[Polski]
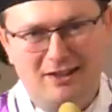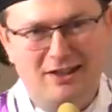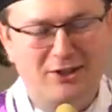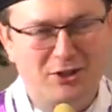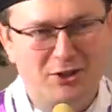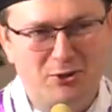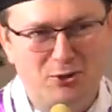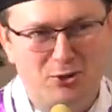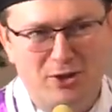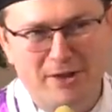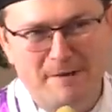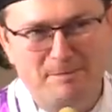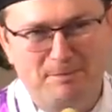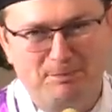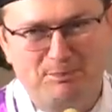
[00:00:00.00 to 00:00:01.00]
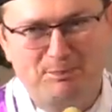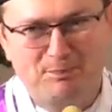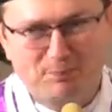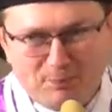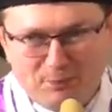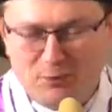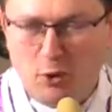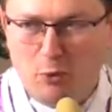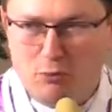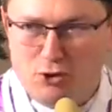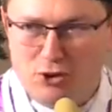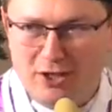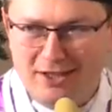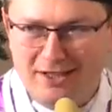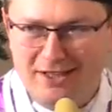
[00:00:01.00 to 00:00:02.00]
Dlatego, że
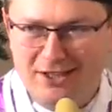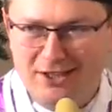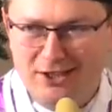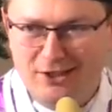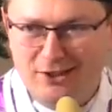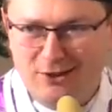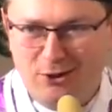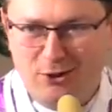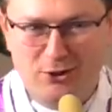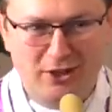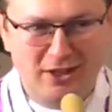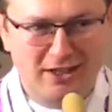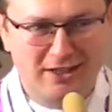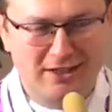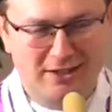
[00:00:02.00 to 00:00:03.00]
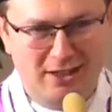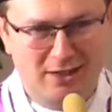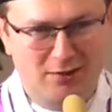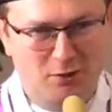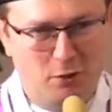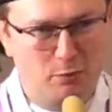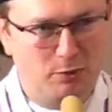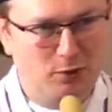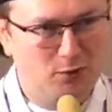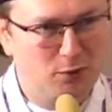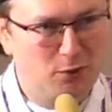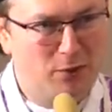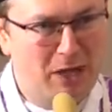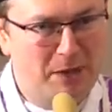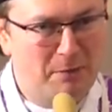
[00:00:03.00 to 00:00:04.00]
dobrze one nas
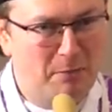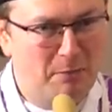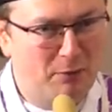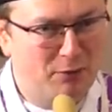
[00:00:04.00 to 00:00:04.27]
opisują albo